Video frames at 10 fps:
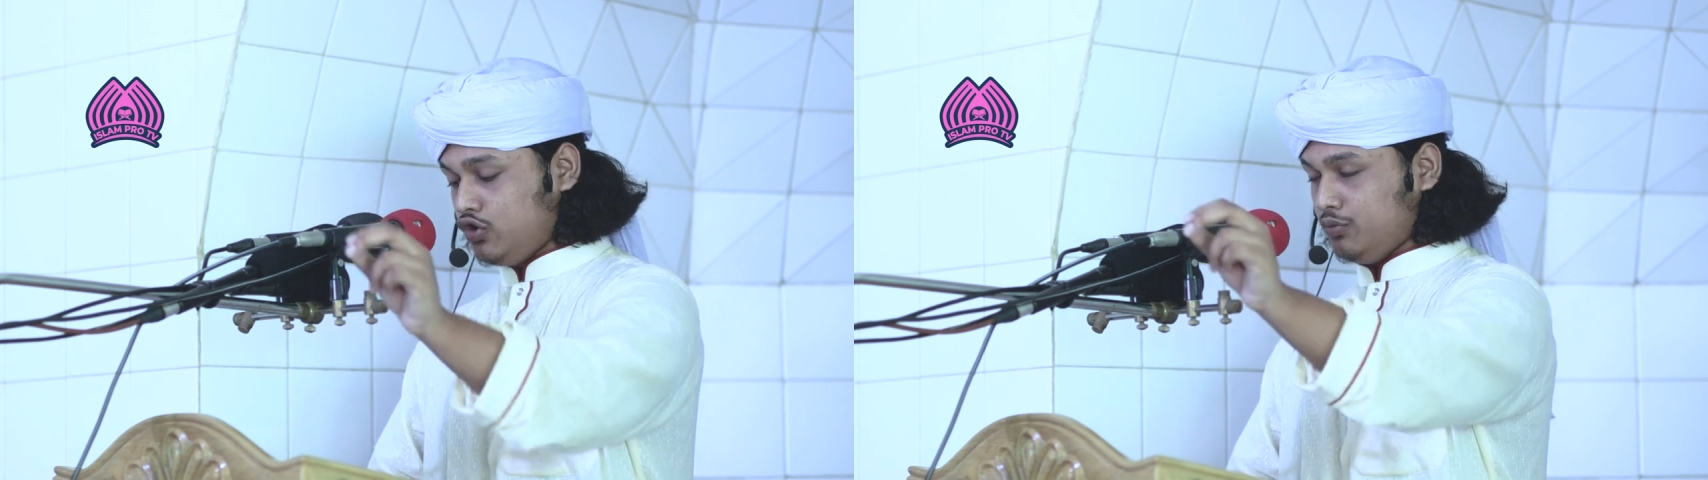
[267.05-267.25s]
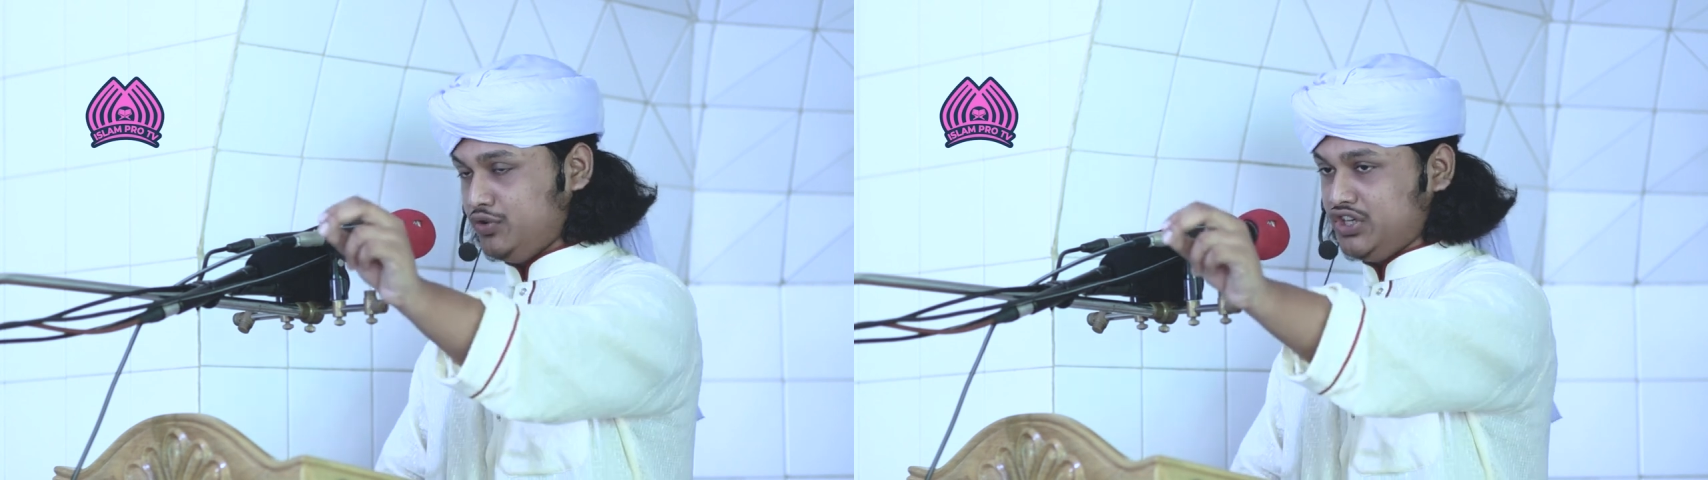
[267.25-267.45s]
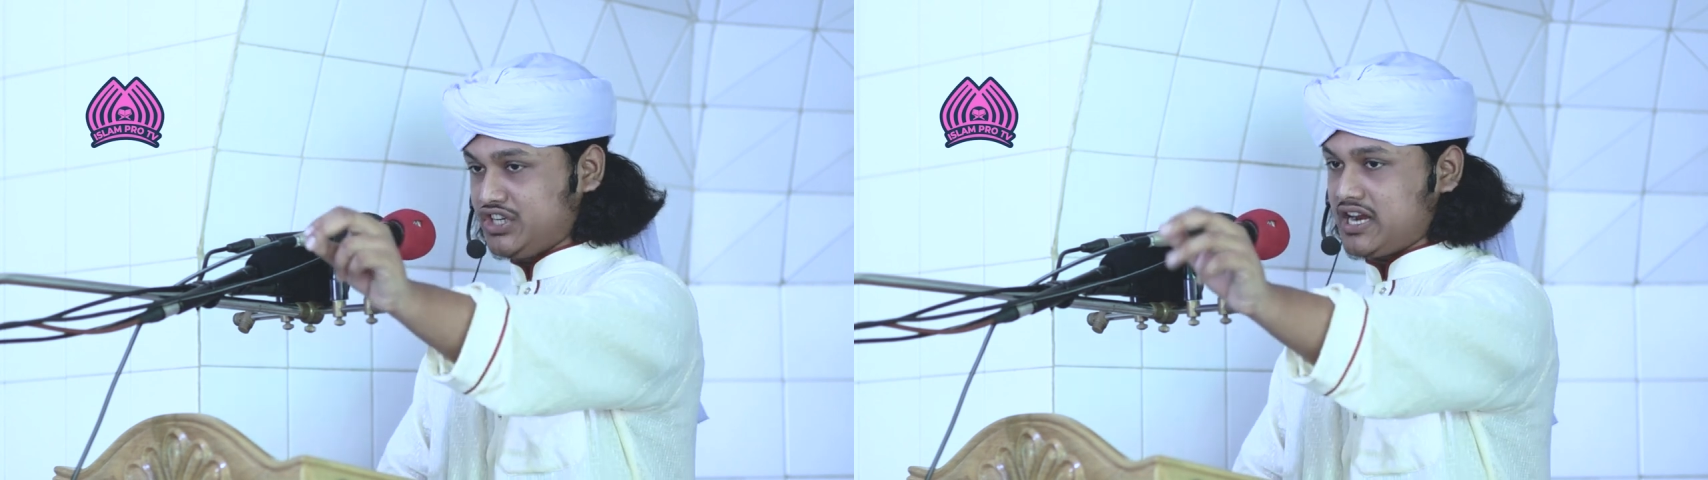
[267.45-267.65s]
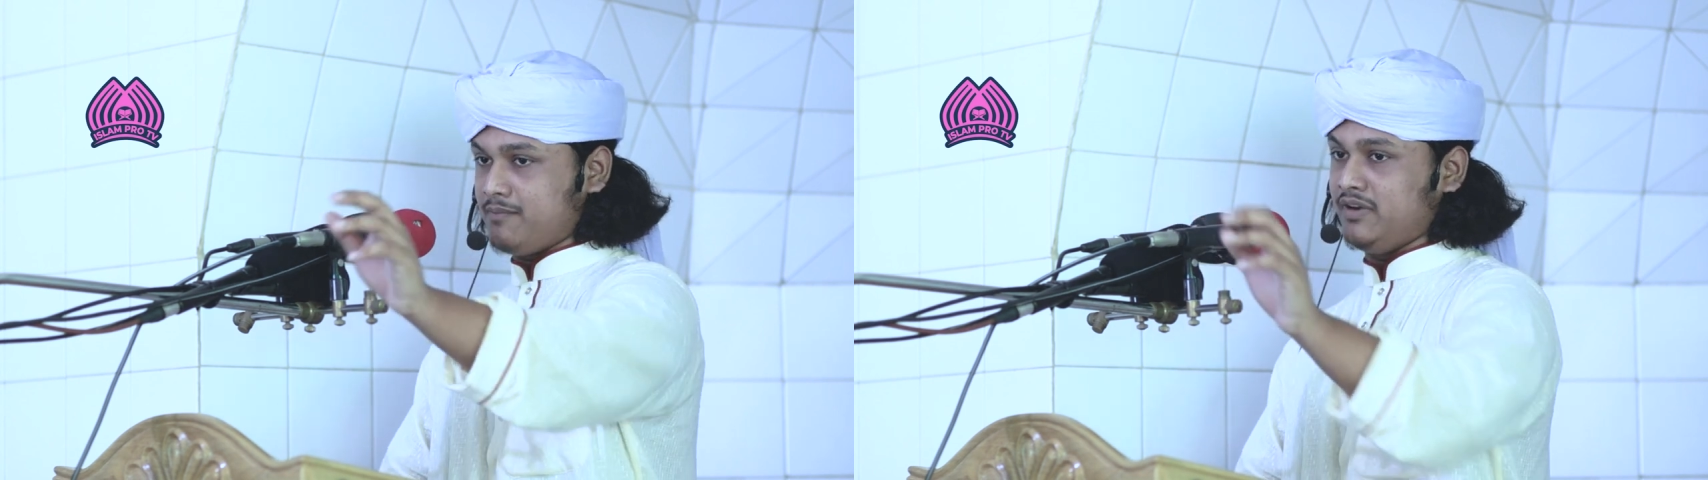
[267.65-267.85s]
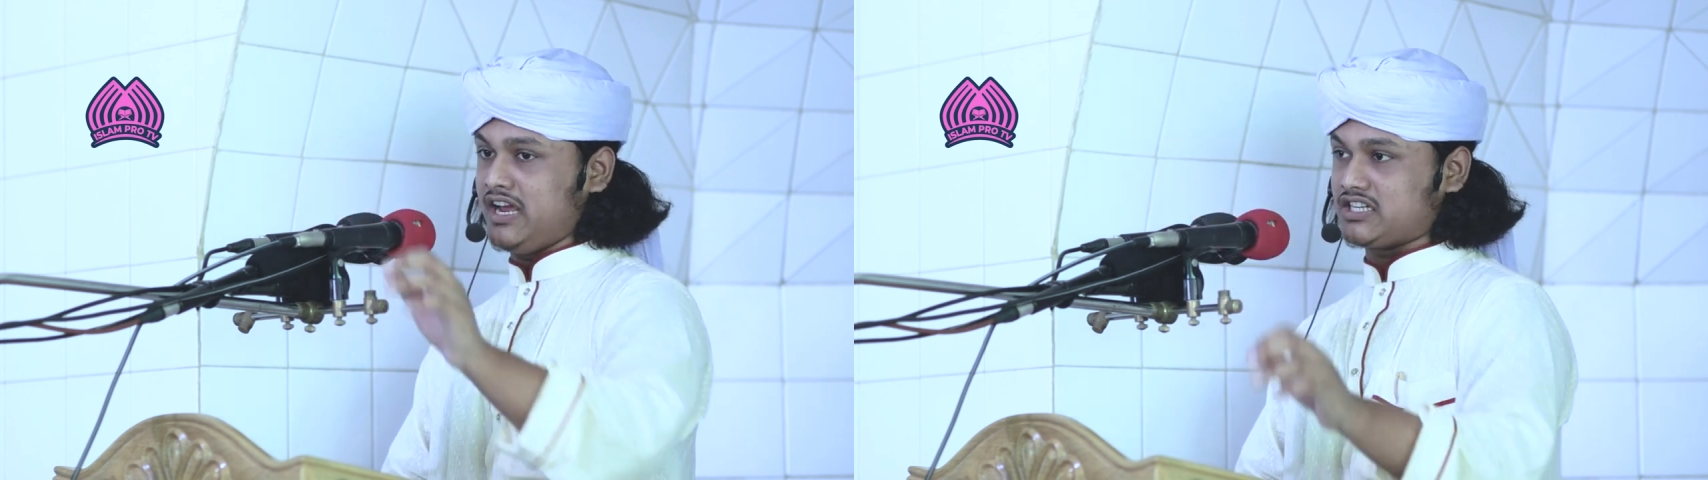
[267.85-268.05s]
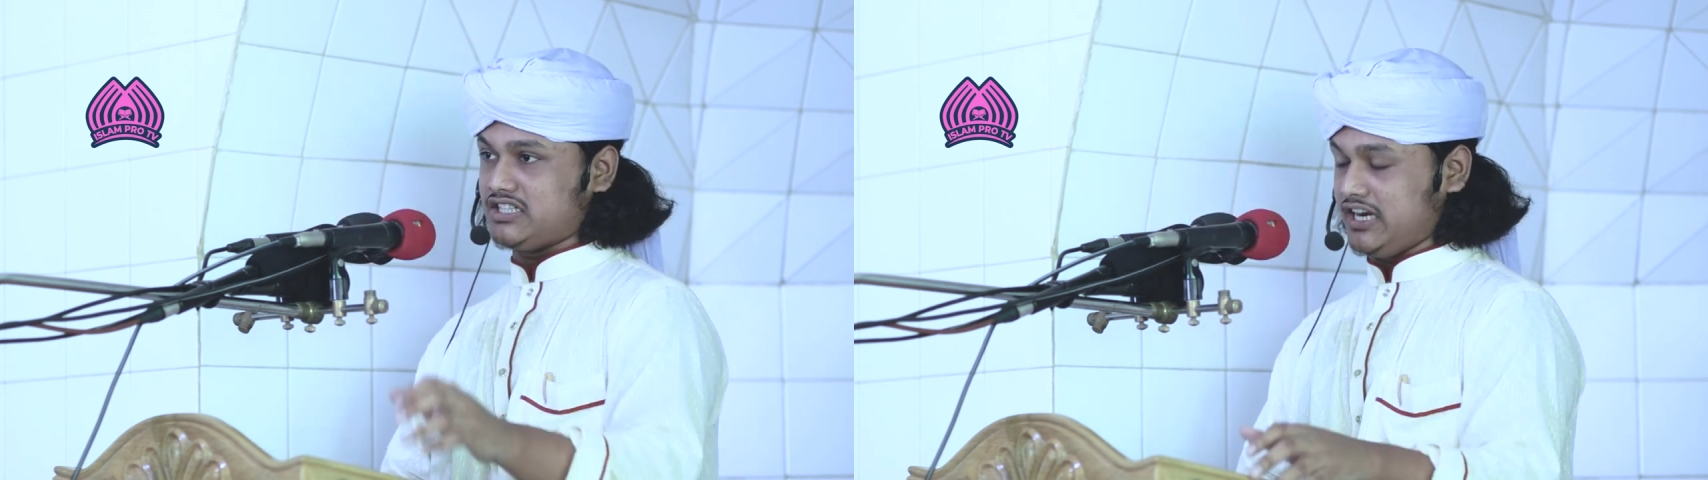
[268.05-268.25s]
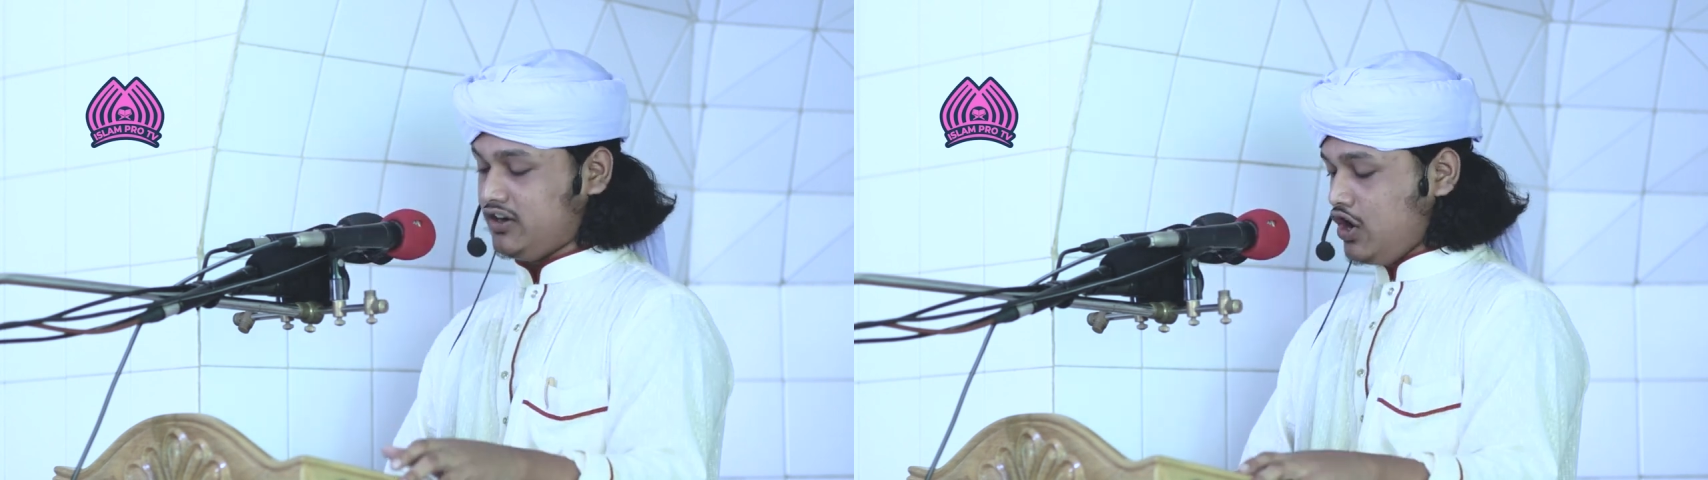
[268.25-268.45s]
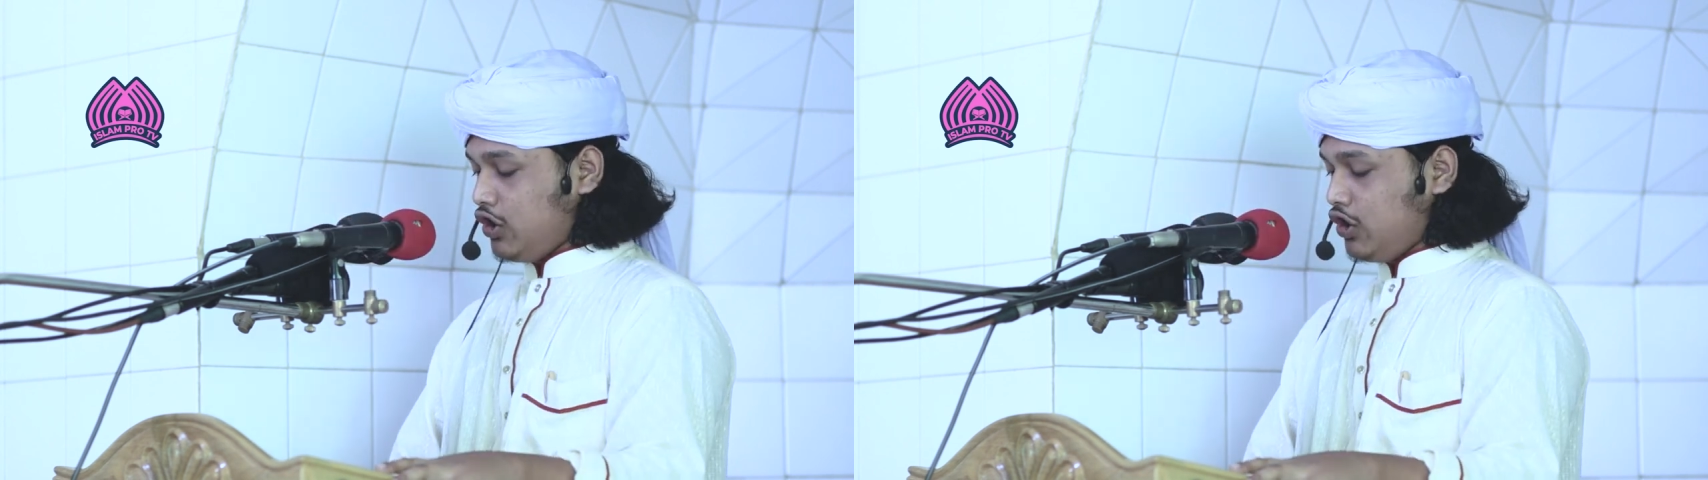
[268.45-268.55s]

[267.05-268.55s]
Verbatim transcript: নবীজির সামনে আসলেন